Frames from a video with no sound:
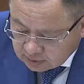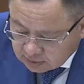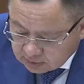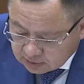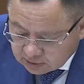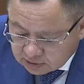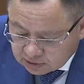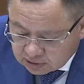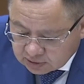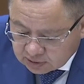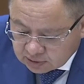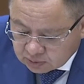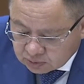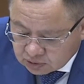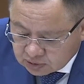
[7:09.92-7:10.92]

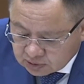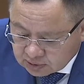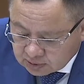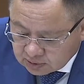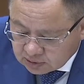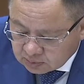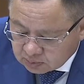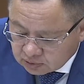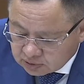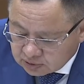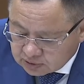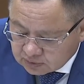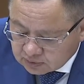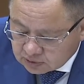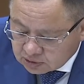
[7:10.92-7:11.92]
34 уже работы
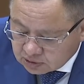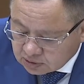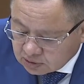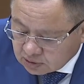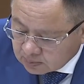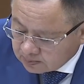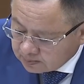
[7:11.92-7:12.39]
завершены